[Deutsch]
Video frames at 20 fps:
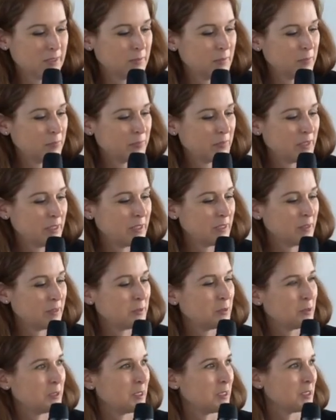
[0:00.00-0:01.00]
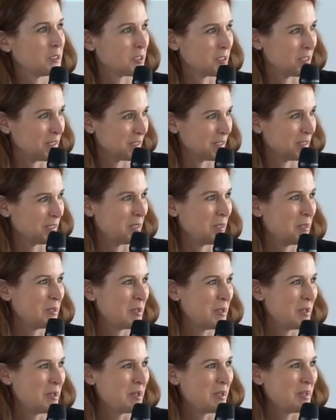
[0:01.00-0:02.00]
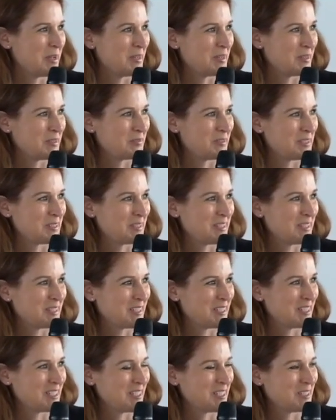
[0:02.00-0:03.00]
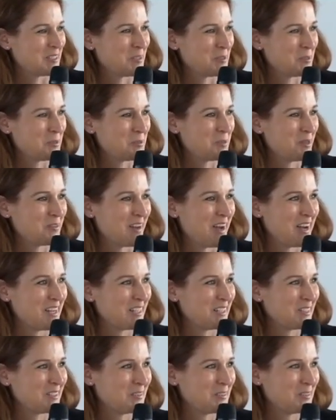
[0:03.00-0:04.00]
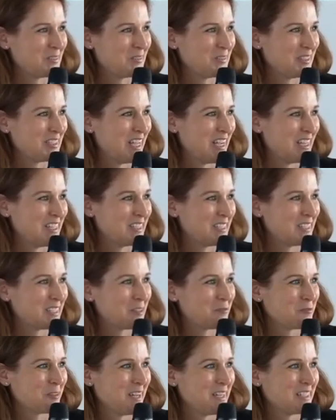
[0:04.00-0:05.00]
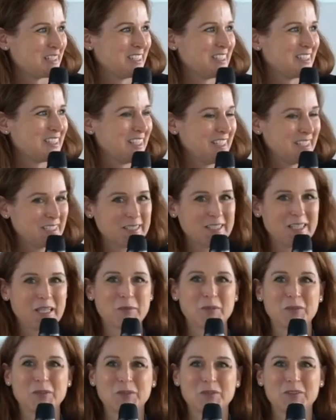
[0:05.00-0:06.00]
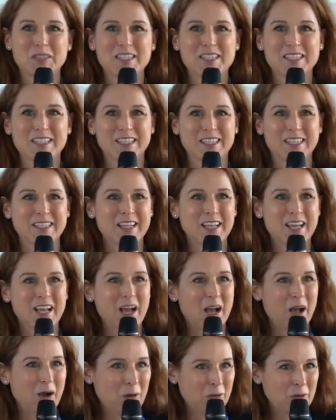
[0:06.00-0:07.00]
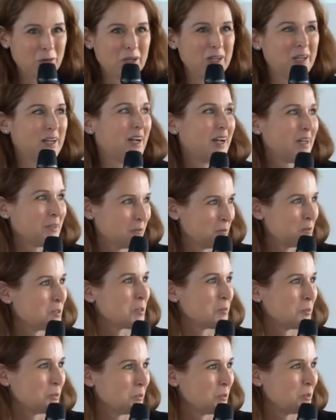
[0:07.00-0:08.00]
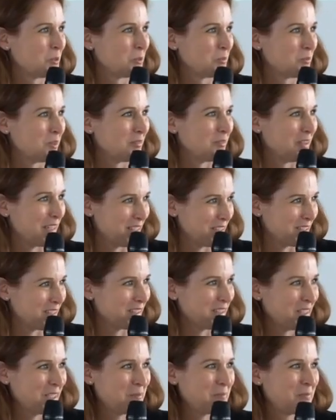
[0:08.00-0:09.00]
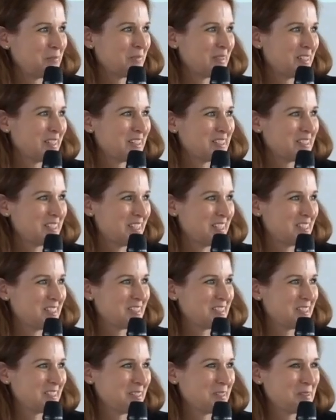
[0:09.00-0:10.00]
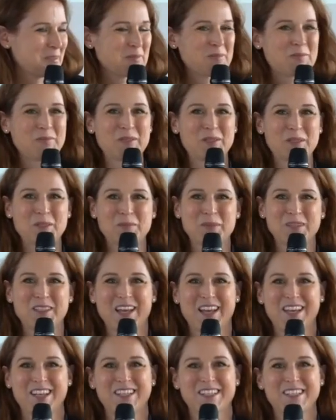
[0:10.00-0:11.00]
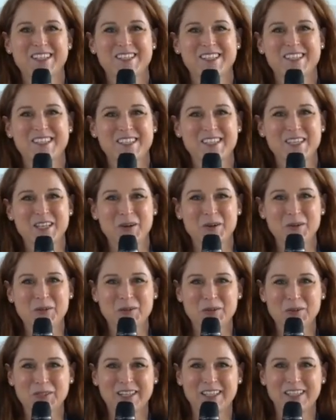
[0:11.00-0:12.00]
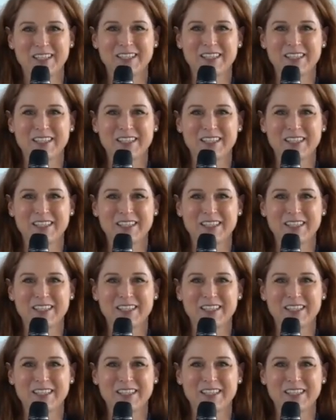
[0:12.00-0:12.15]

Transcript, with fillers: die Kollegin Steringer äh, wird hier den Chat überwachen und wird alle Ihre Fragen entgegennehmen und wird sie dann auch an unser Podium weitergeben. Das heißt, bitte beteiligen Sie sich auch online